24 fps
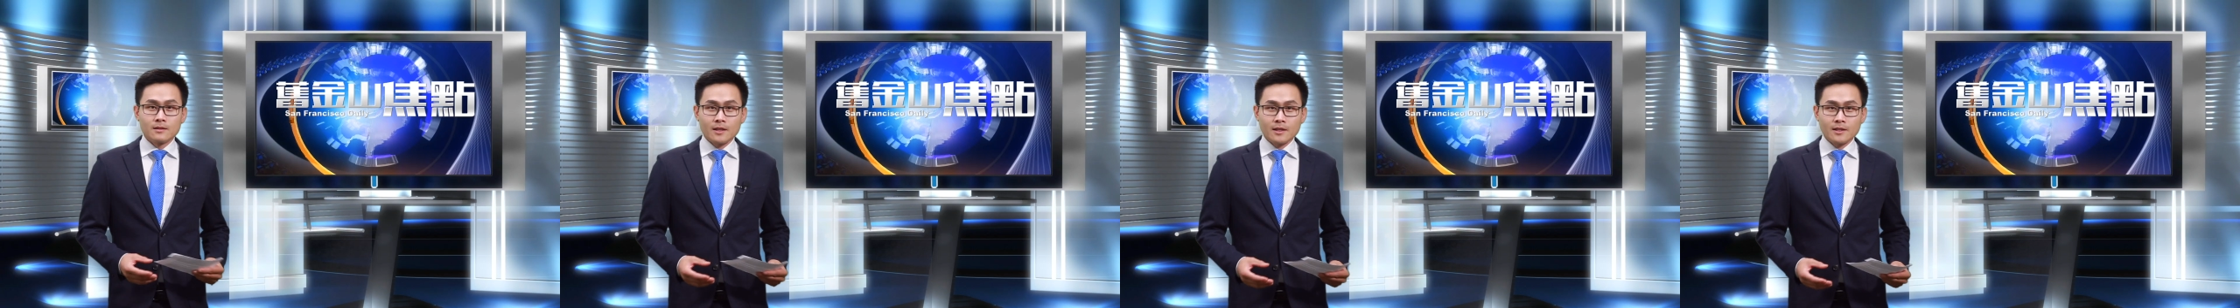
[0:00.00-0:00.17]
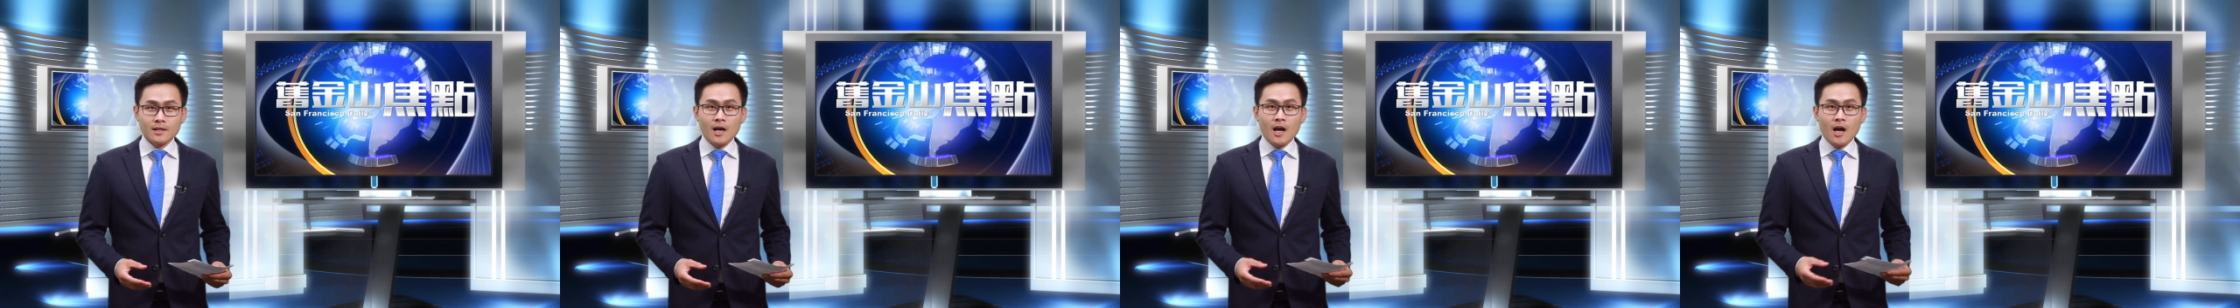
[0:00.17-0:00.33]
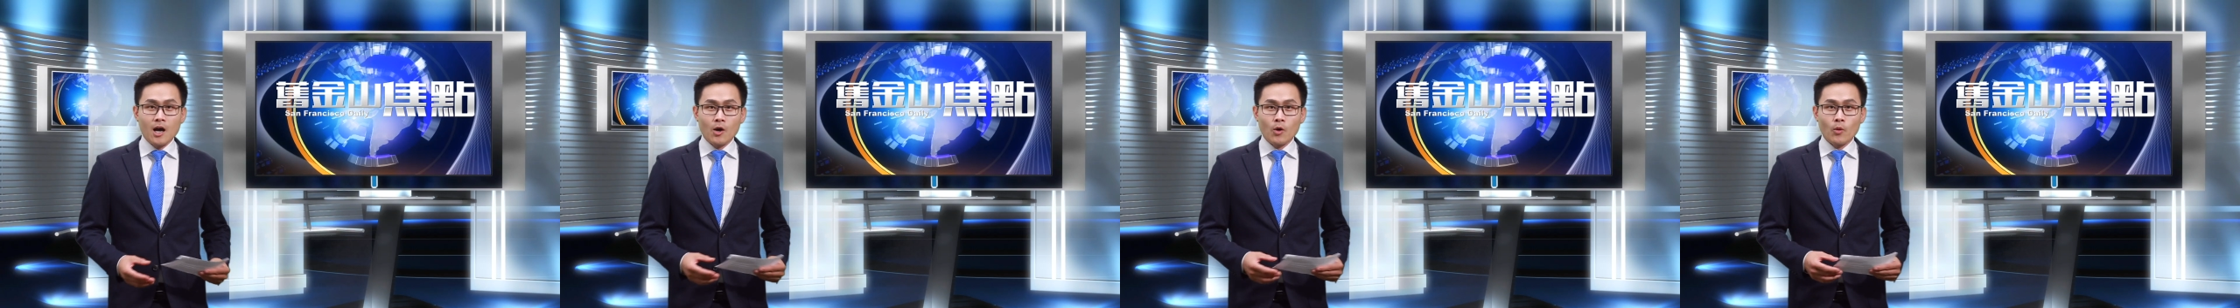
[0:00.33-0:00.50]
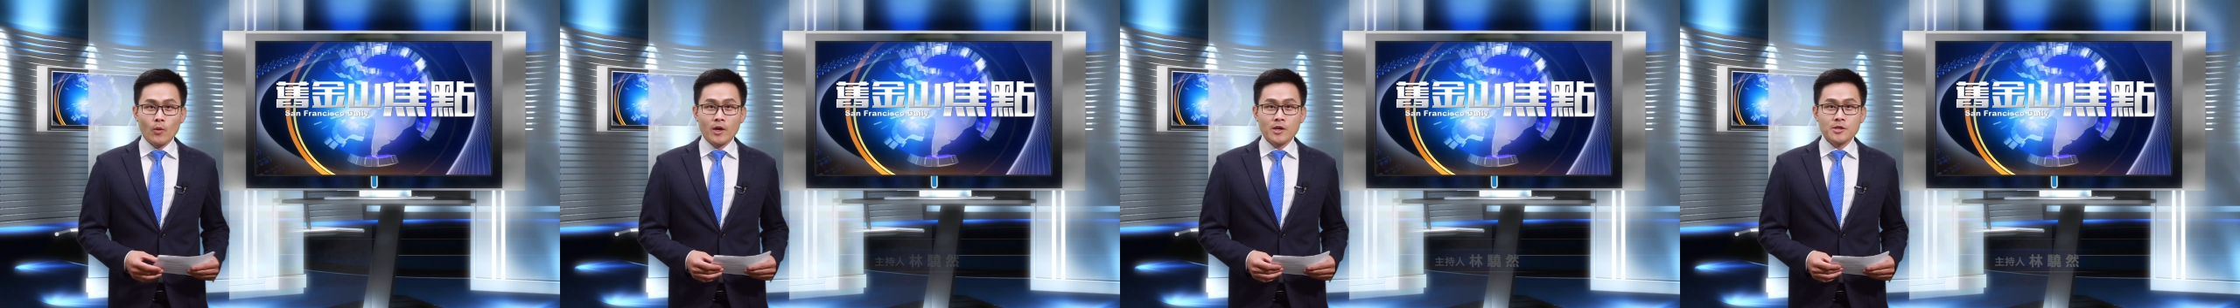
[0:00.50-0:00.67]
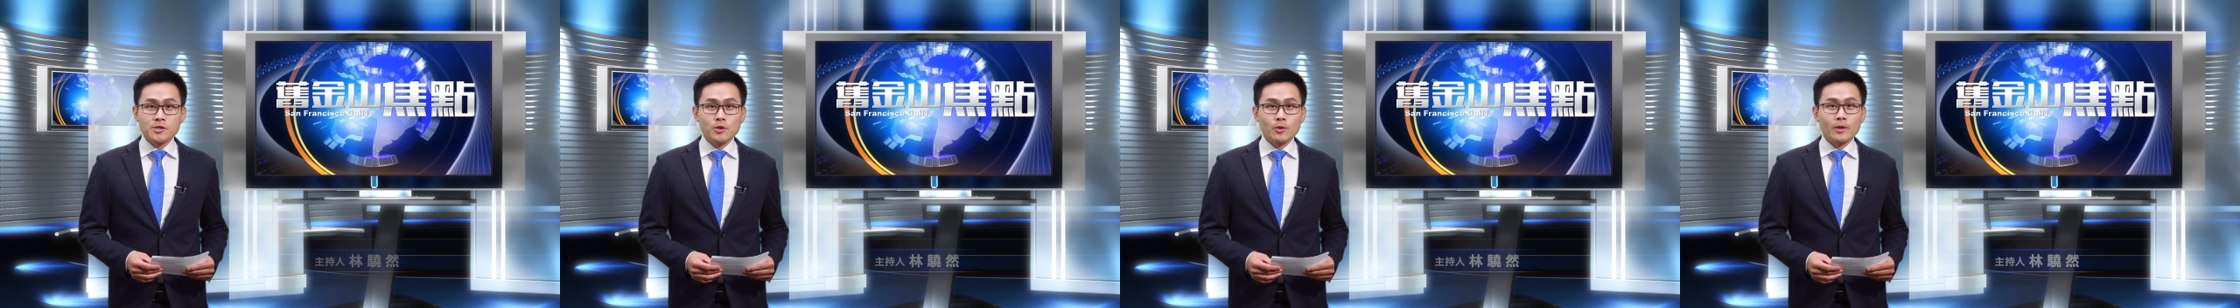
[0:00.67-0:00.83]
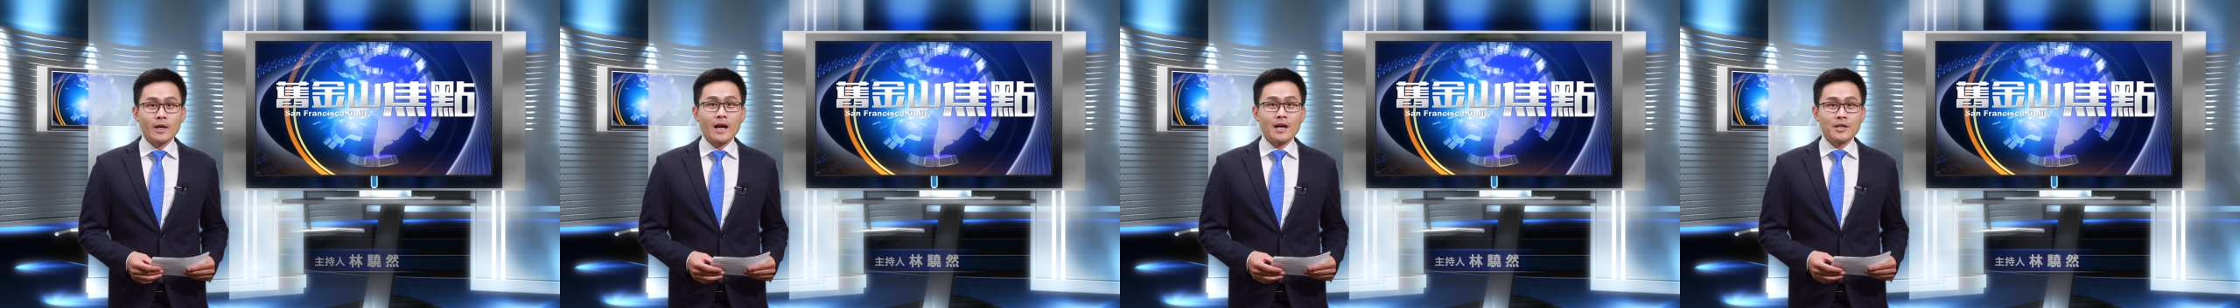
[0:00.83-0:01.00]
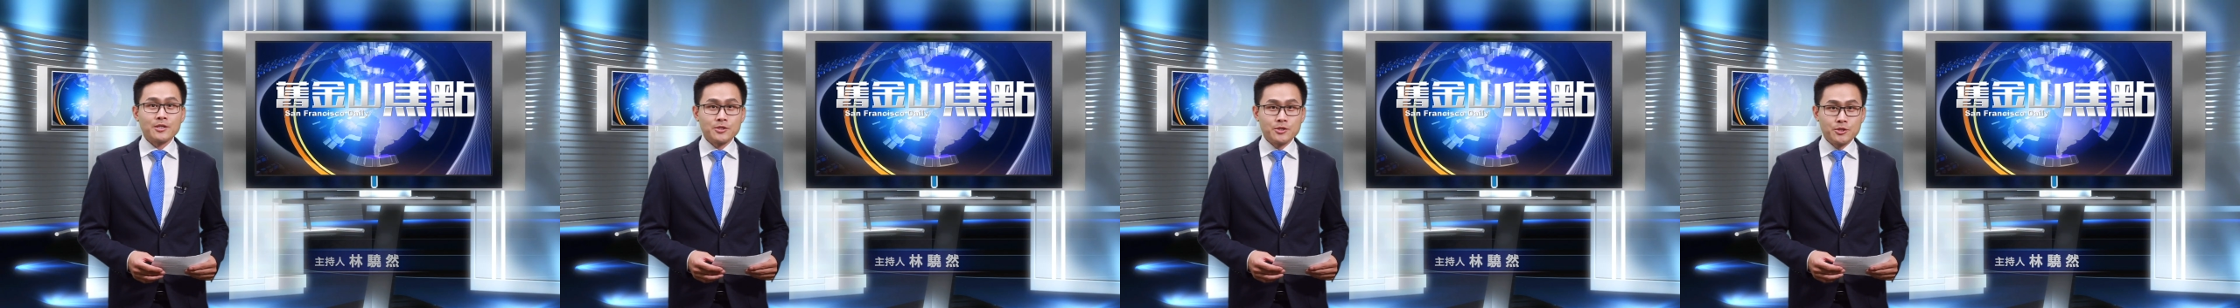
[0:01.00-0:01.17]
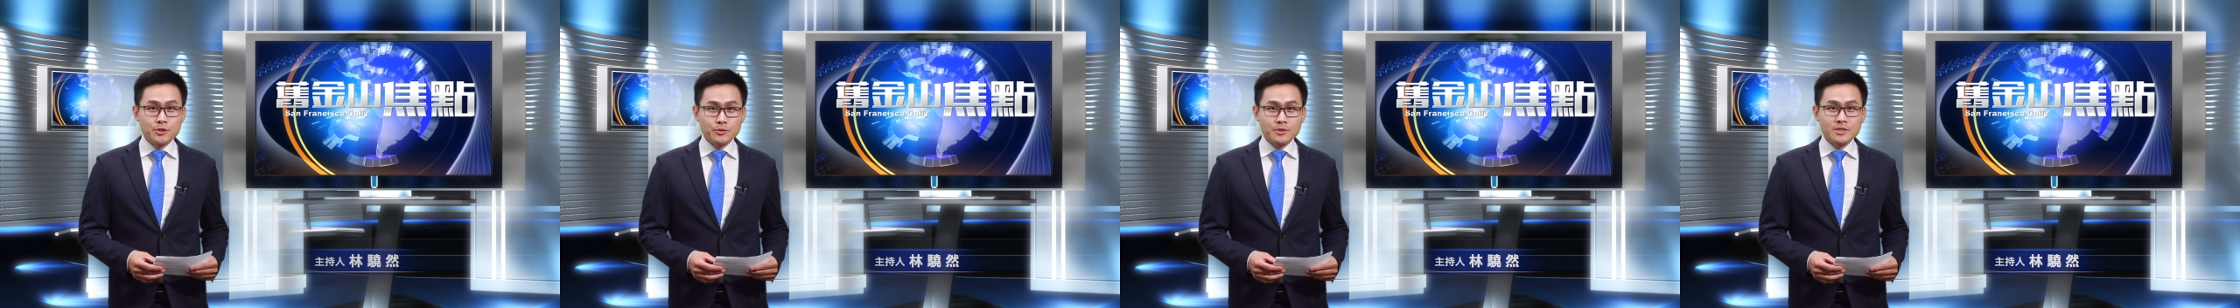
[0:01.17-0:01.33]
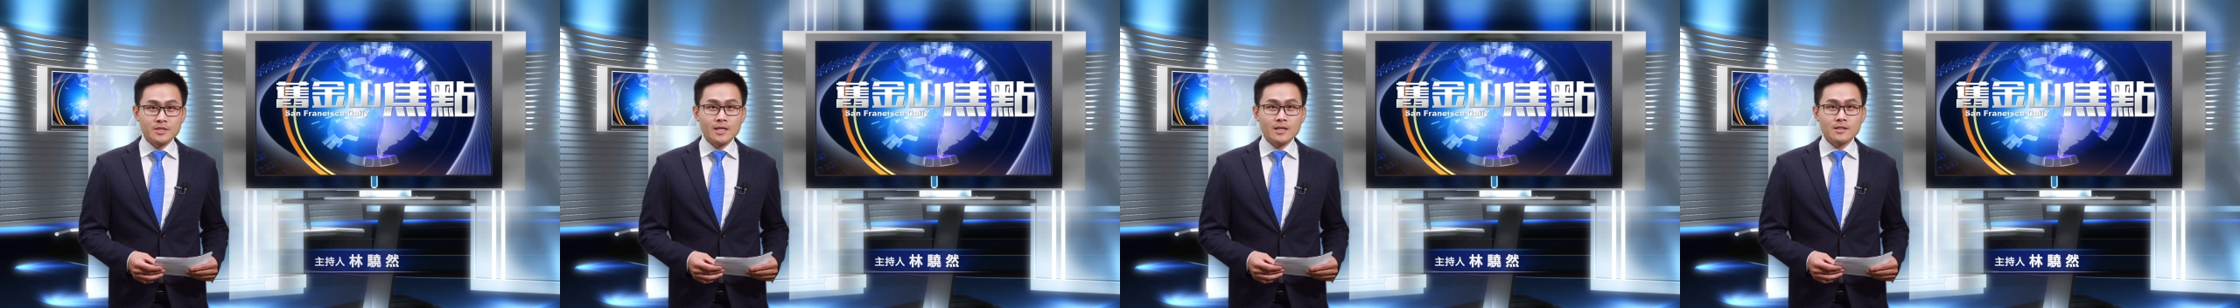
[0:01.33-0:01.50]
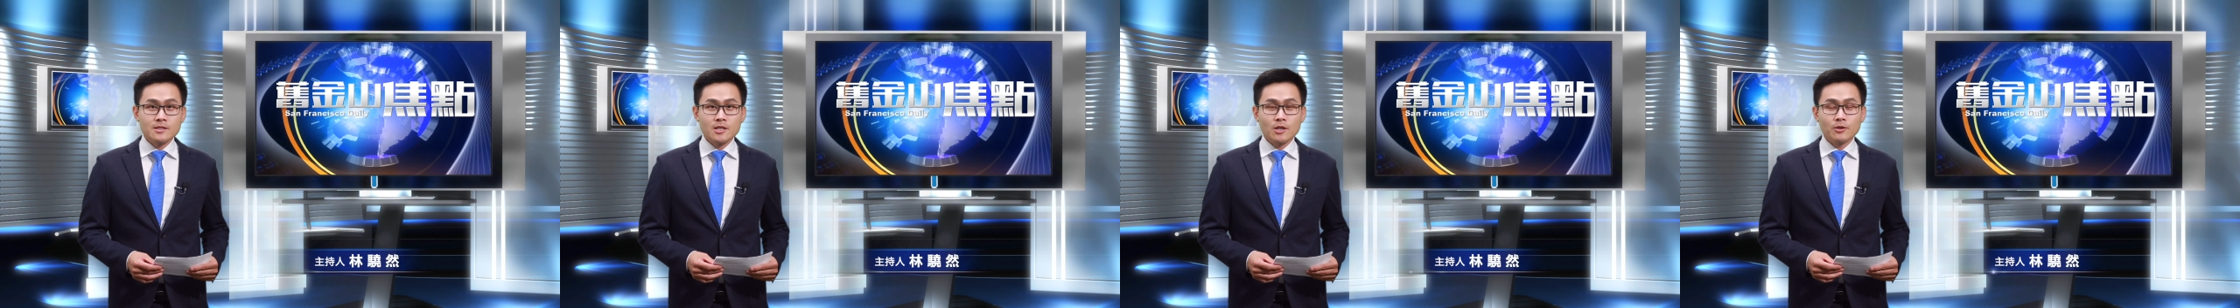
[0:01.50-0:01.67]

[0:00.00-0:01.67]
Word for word: 大家好，欢迎收看《旧金山